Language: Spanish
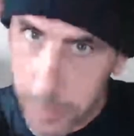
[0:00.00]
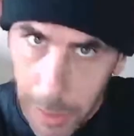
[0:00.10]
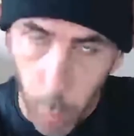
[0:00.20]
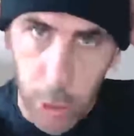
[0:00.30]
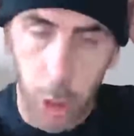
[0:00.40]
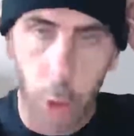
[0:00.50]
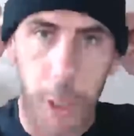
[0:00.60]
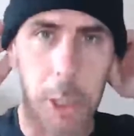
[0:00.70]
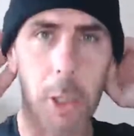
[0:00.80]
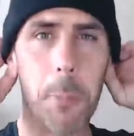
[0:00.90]
ha vuelto el
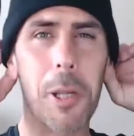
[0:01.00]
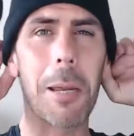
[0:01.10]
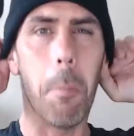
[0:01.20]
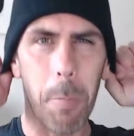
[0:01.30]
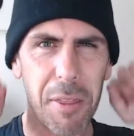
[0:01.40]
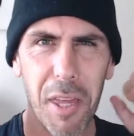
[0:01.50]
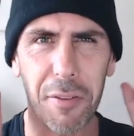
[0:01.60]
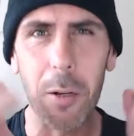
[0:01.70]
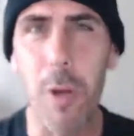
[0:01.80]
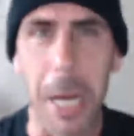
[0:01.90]
gorrito porque empieza a
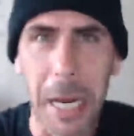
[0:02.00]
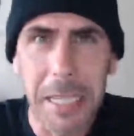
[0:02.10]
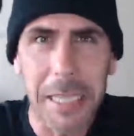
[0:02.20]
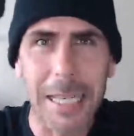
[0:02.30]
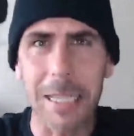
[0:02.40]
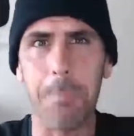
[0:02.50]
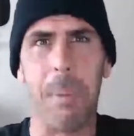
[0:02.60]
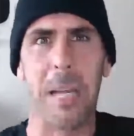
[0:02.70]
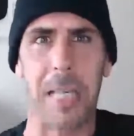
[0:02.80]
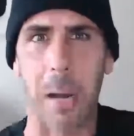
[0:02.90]
hacer una resca
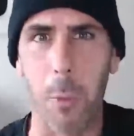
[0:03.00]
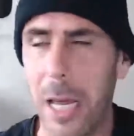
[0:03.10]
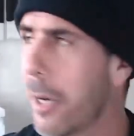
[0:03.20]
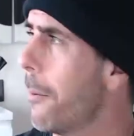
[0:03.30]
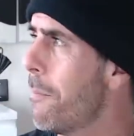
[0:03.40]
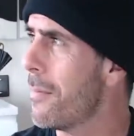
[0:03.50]
espectacular.